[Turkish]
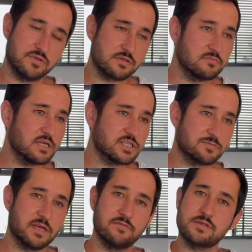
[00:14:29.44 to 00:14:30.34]
Bizim
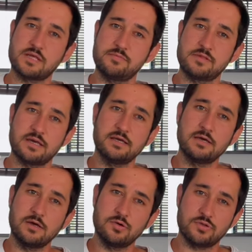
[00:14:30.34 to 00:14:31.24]
yaş meyve sebze
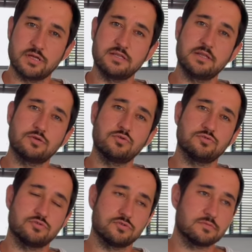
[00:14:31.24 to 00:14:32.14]
özelinde
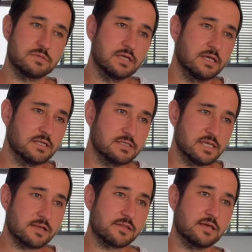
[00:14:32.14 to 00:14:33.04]
konuşuyorum.
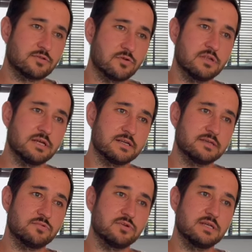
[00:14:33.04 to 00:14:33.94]
Diğer
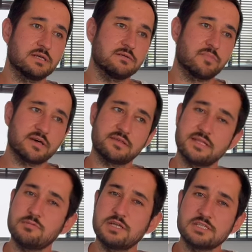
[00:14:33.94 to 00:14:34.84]
sektörlerde böyle
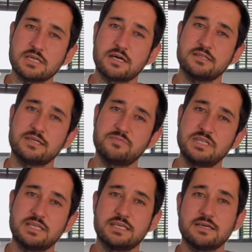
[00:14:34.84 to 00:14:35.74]
bahsedebilecek kadar
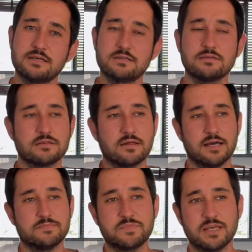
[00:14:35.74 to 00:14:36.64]
bilgiye
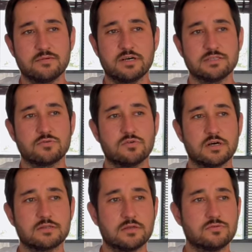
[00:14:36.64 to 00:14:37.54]
sahip değilim. Ancak
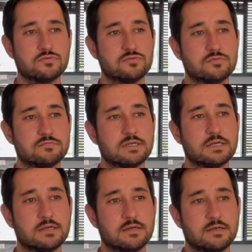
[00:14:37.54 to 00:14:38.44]
kulaktan duyduğum
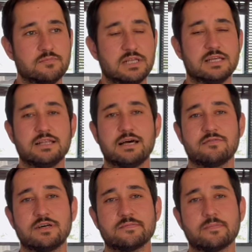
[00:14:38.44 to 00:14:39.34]
bilgiler var.